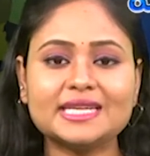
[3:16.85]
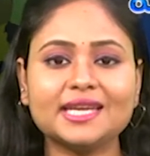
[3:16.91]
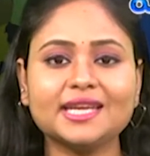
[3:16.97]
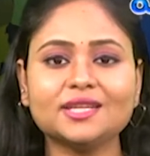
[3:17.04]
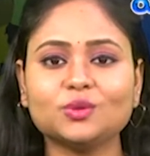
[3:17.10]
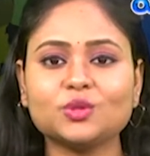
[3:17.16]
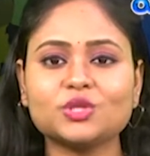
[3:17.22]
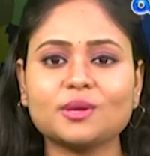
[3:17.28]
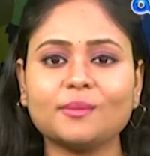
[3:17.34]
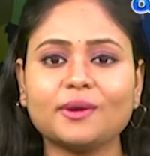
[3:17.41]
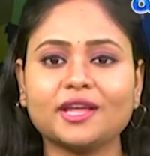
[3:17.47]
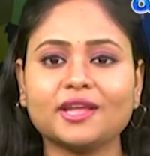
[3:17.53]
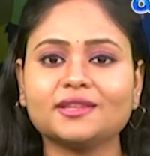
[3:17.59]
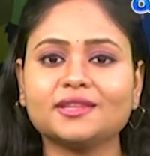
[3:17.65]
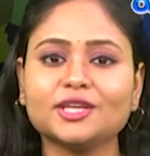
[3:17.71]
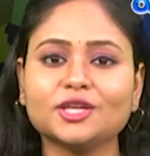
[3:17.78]
ఈ దృశ్యం
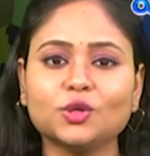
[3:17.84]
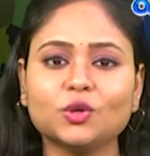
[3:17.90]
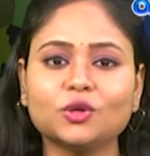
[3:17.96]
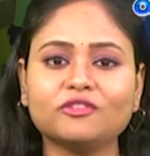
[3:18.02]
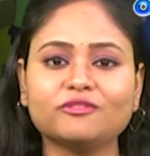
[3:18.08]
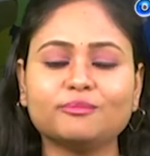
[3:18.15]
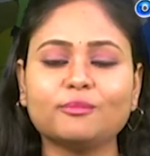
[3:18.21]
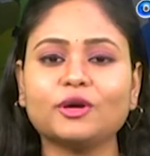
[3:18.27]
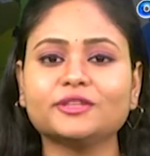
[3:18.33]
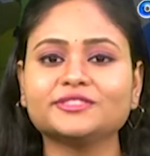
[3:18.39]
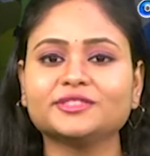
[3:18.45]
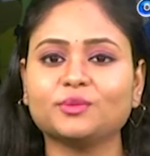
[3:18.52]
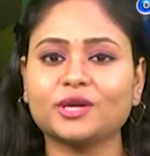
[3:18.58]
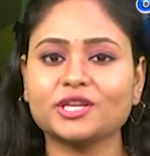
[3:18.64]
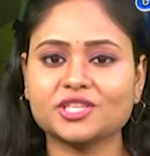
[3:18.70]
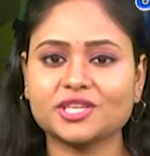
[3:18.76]
అనేది గోల్ఫ్
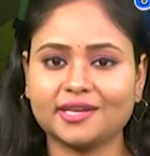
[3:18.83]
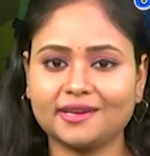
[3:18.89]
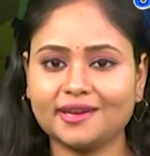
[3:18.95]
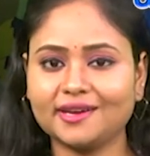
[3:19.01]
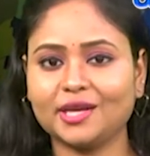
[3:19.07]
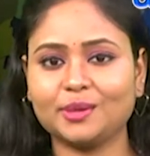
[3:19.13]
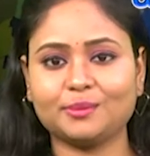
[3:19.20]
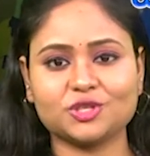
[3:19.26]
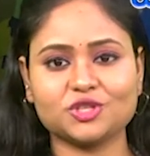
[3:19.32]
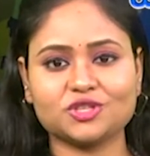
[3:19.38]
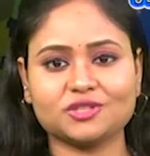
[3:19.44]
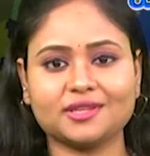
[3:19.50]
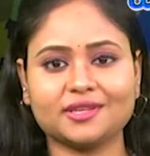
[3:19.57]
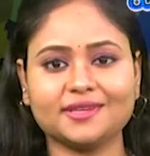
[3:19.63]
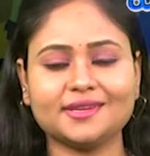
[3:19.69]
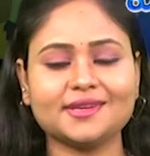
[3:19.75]
బాల్స్ వర్షంలా
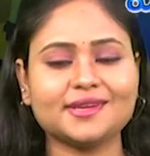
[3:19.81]
కనిపించింది